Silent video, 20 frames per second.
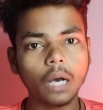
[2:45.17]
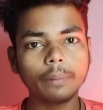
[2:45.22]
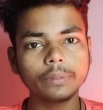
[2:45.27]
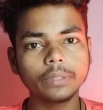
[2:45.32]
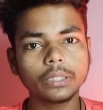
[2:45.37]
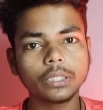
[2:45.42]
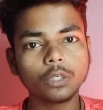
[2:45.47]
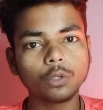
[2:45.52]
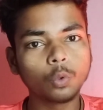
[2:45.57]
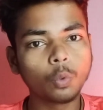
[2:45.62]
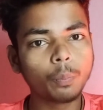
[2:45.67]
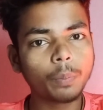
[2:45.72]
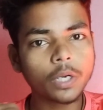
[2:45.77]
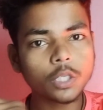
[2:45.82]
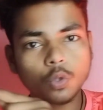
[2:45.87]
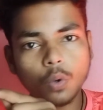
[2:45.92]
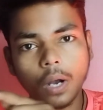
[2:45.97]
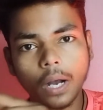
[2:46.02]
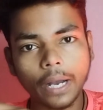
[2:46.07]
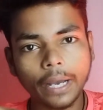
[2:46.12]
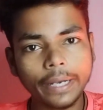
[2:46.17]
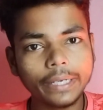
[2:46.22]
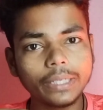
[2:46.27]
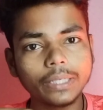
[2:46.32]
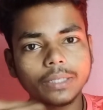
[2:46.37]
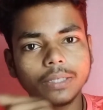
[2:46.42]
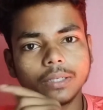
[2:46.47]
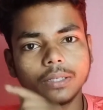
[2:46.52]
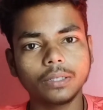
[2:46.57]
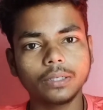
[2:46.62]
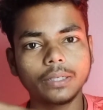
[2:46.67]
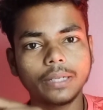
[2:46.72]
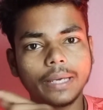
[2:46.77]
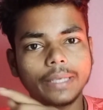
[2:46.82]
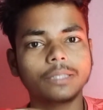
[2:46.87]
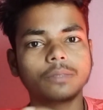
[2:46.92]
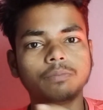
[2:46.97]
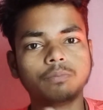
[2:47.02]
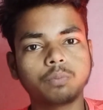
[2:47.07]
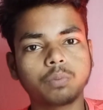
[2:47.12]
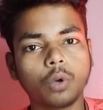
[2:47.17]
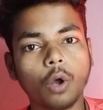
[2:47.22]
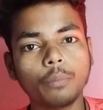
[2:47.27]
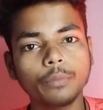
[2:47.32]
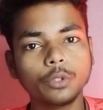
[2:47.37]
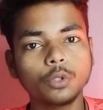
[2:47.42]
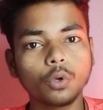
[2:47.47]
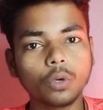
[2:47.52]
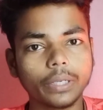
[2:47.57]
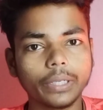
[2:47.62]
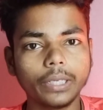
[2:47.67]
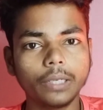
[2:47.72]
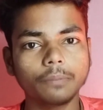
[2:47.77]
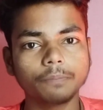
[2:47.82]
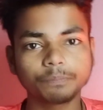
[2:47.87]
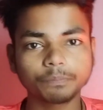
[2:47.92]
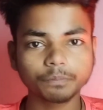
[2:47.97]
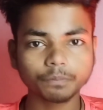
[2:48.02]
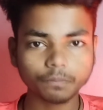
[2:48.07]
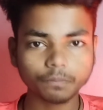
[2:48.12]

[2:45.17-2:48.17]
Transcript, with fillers: अब देखिए ऊपर जो हाइड लाइक फ्रॉम योर रील